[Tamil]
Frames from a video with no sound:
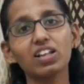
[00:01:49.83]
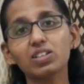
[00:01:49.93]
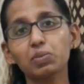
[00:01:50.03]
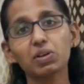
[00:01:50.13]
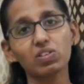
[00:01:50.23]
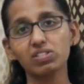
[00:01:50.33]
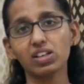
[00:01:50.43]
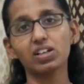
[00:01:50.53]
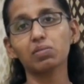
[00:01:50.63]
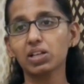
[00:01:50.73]
அதுக்கப்புறம்
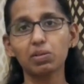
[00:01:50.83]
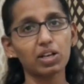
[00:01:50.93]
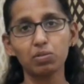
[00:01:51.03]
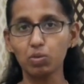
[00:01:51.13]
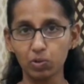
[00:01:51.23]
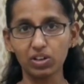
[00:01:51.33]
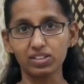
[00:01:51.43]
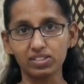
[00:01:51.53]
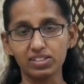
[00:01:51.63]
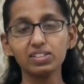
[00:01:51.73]
க்ளோசிங்கே நடக்க அப்படின்னு நம்ம
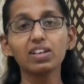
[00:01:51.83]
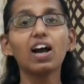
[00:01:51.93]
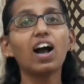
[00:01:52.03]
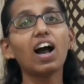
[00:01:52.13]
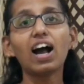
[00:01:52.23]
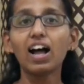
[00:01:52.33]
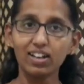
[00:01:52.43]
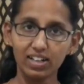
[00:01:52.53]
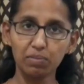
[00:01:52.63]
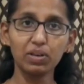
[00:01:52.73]
போகிறதுக்கு
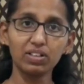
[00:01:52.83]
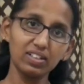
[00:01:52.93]
நம்ம